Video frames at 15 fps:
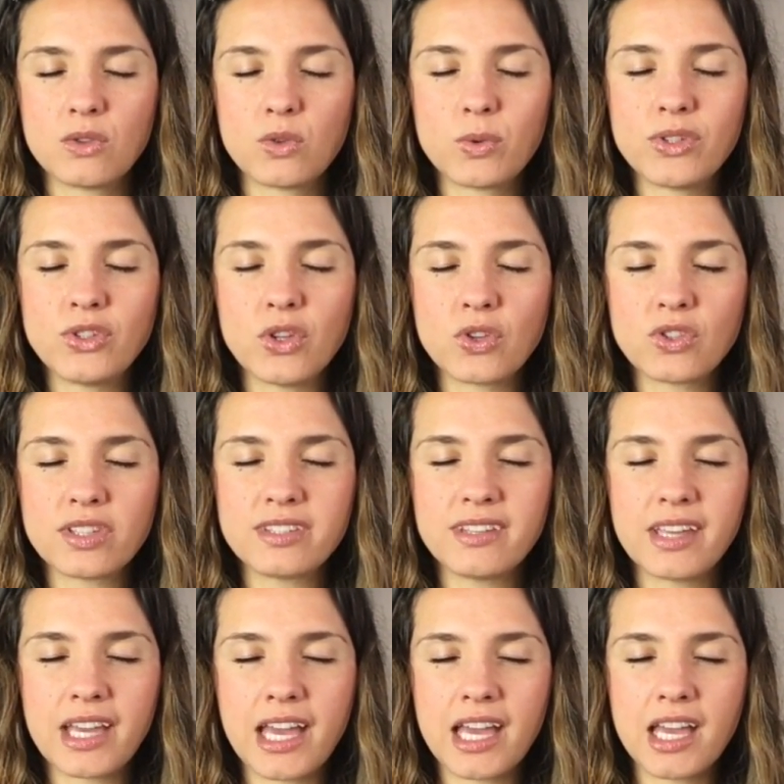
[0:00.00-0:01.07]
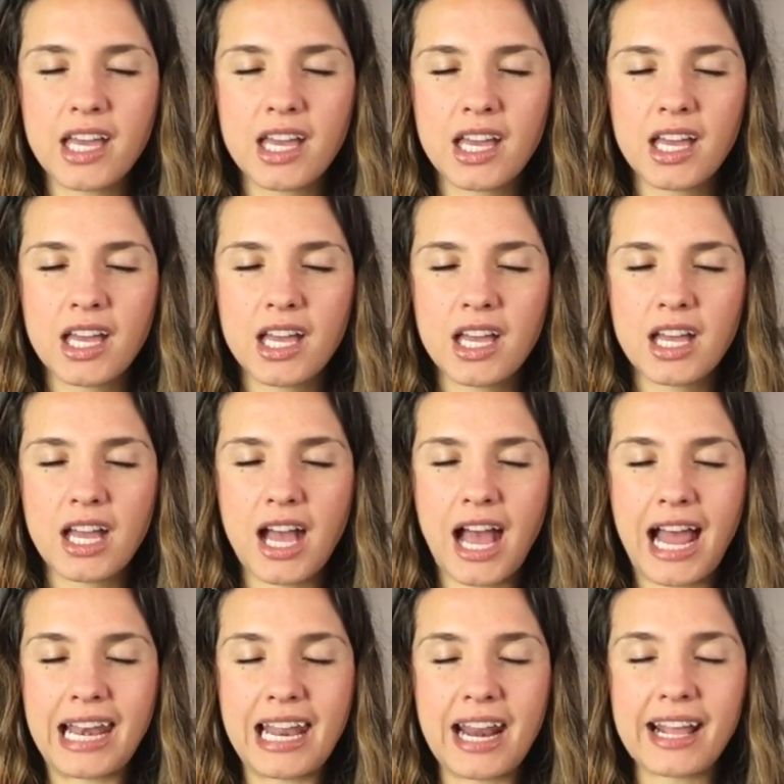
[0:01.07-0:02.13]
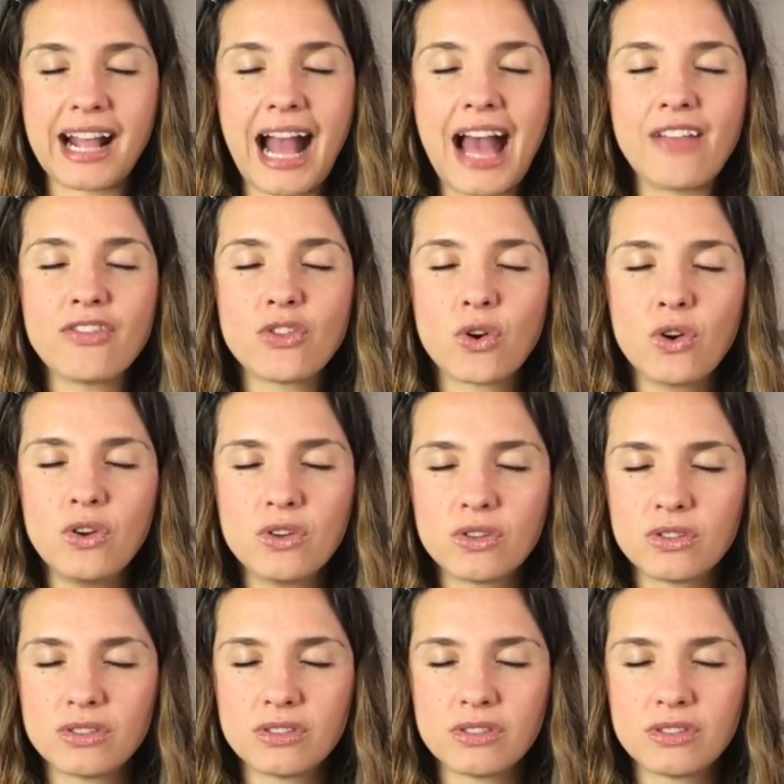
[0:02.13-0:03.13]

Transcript: Tu visión se sigue alargando